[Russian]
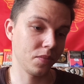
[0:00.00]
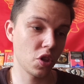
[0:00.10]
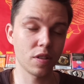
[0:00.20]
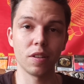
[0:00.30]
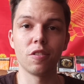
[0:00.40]

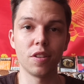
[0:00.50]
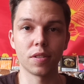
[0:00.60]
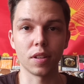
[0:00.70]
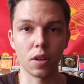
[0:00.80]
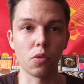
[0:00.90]
Чисто
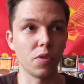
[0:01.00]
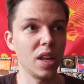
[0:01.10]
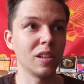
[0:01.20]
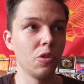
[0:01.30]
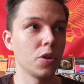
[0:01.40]
десертный такой
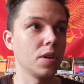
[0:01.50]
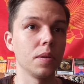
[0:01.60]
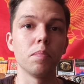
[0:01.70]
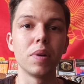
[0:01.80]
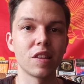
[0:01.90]
вариант,
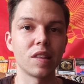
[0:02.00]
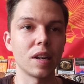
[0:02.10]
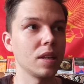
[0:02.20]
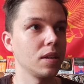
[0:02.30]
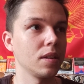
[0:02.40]
легкий,
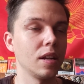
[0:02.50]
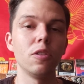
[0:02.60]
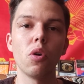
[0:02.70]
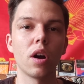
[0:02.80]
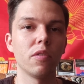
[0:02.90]
быстрый, для
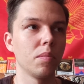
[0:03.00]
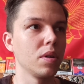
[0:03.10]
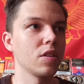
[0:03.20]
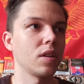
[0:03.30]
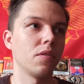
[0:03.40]
легкого,
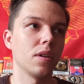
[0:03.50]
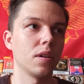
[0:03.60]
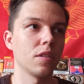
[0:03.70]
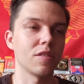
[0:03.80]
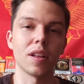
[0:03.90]
быстрого,
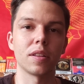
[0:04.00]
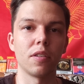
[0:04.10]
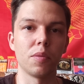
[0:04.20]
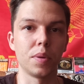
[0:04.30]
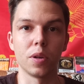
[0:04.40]

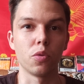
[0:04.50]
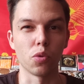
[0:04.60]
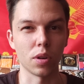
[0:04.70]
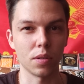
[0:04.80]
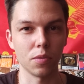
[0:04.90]
сладкого
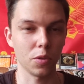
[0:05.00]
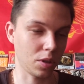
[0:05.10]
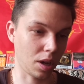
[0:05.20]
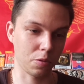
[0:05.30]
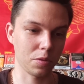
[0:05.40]
перекура. Вот
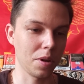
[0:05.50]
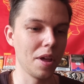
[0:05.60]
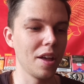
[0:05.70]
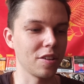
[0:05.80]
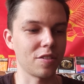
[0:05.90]
так вот,
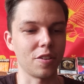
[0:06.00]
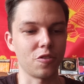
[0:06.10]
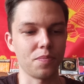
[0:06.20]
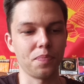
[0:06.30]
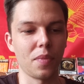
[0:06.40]
скажем.